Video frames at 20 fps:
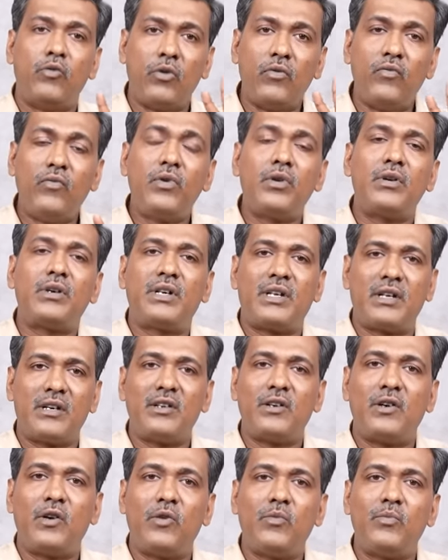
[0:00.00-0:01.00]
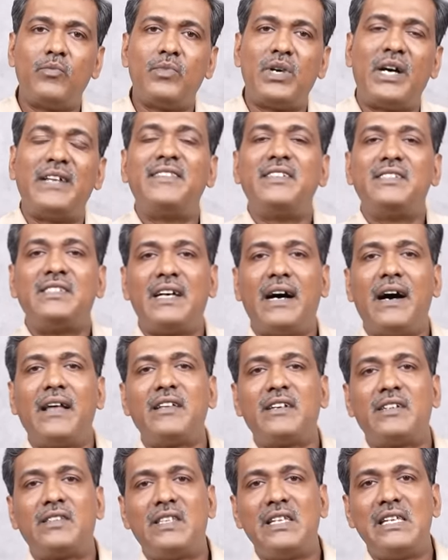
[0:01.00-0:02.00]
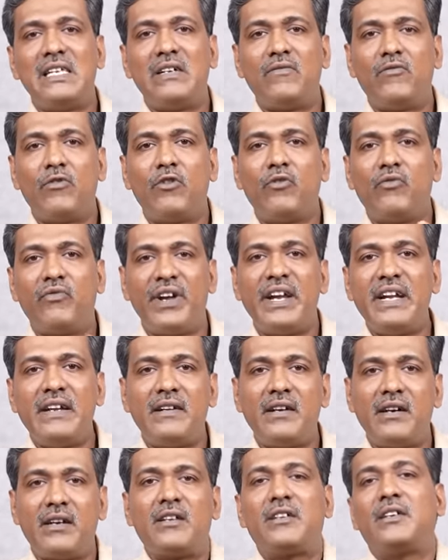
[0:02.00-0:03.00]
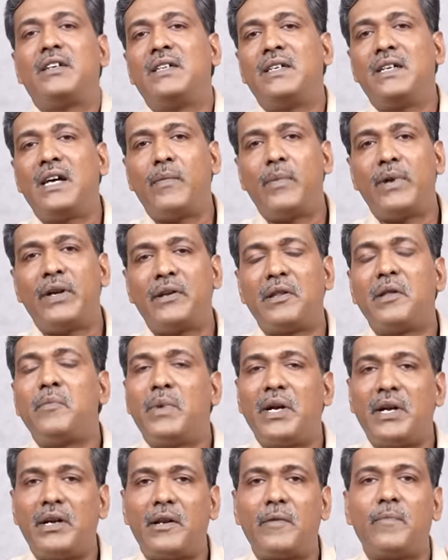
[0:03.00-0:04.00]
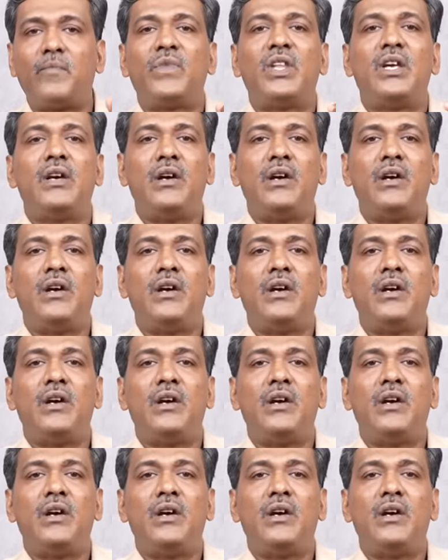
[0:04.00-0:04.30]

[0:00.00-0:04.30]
ஒவ்வொரு கிரகங்களும் அந்த ஜாதகத்தில் எவ்வளோ வெயிட்டாக இருக்குது அப்படிங்கிறத மேட்டர்